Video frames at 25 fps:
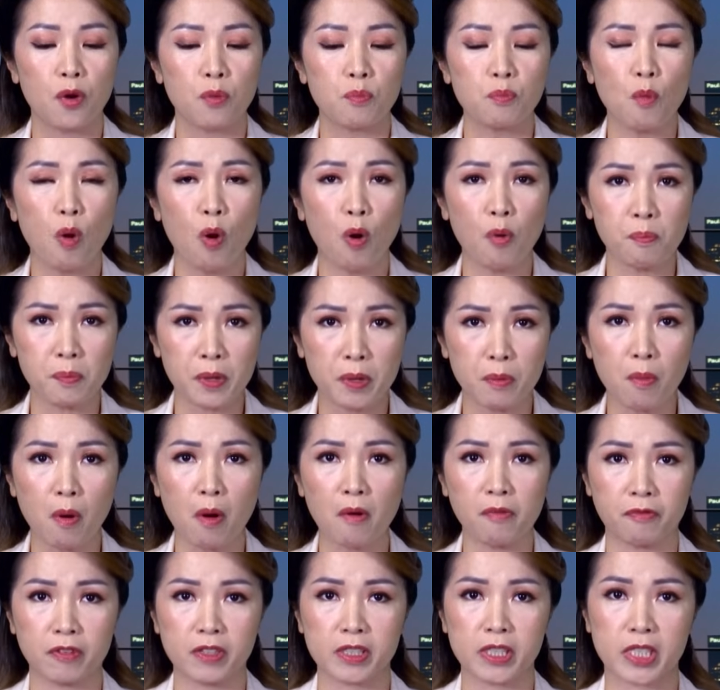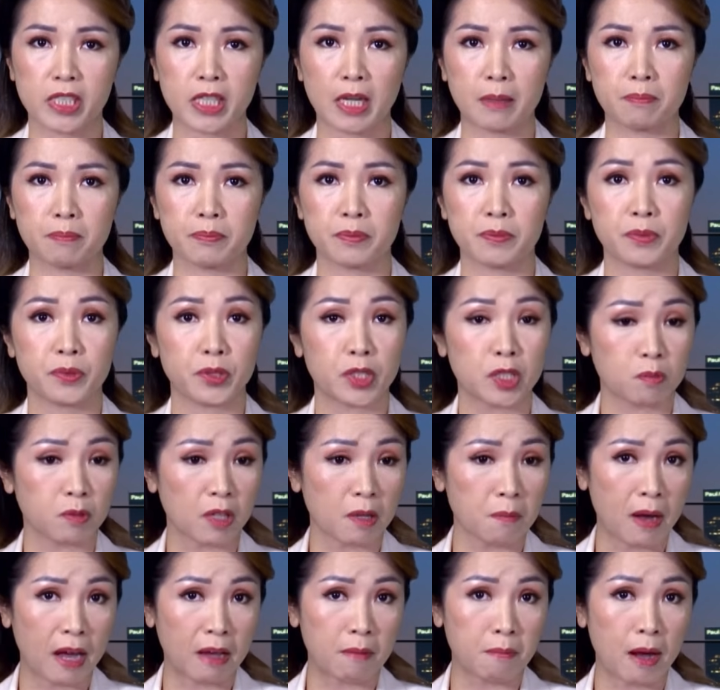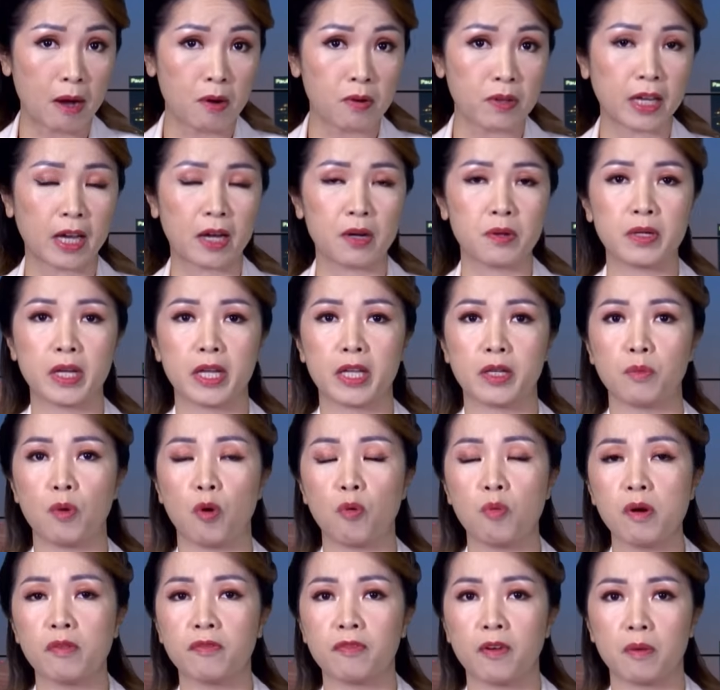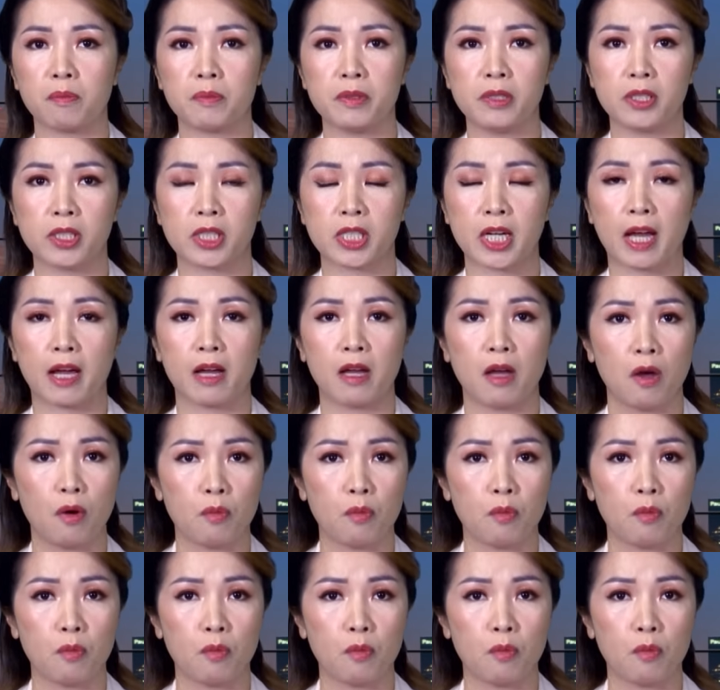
bốn mươi mốt phần trăm trong cái bài báo cáo này Bộ Quốc phòng đưa ra,